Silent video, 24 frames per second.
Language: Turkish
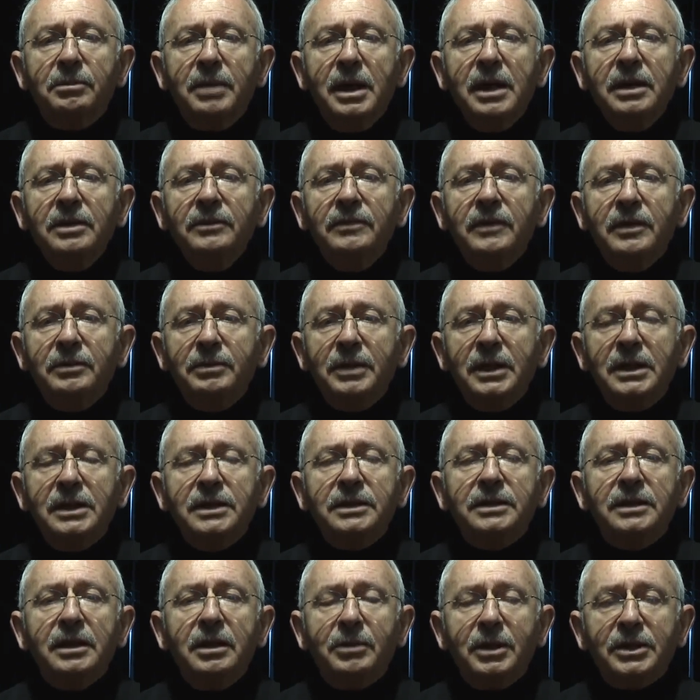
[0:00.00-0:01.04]
Ben ve
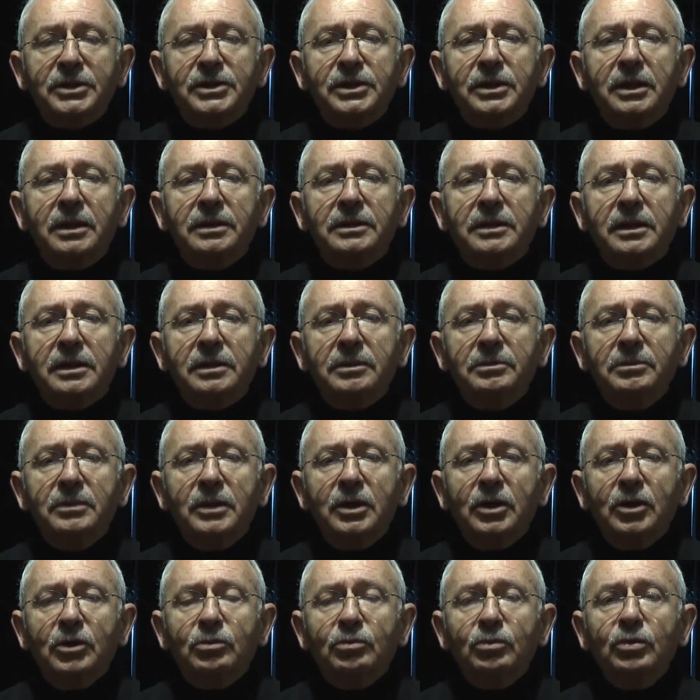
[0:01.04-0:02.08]
belediye başkanlarım
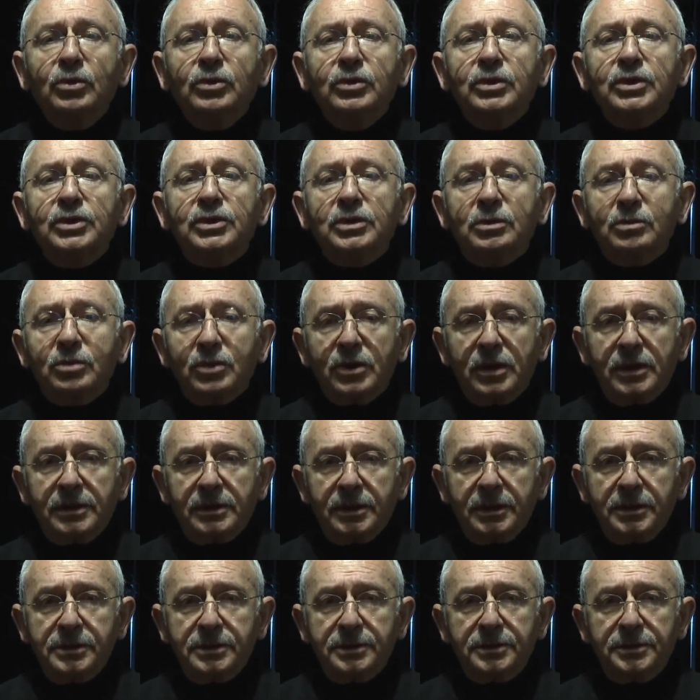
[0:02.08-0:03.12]
bunun için
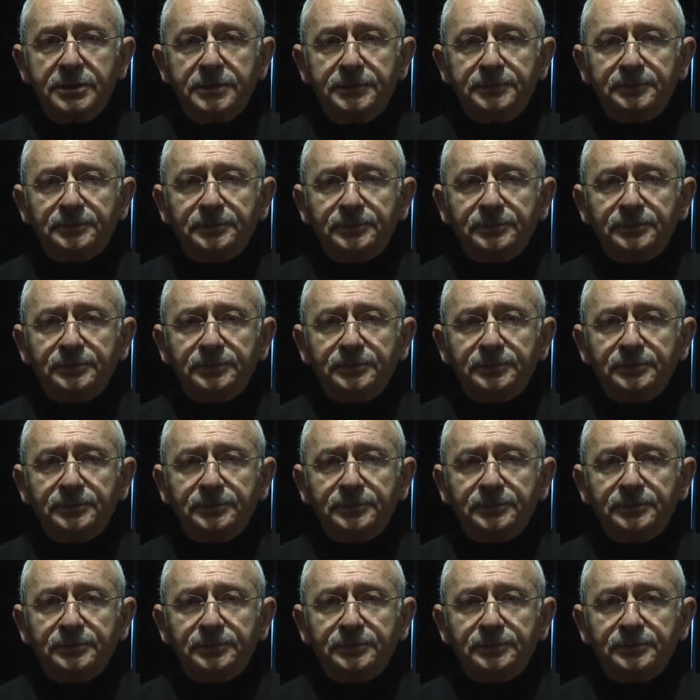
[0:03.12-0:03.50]
buradayız.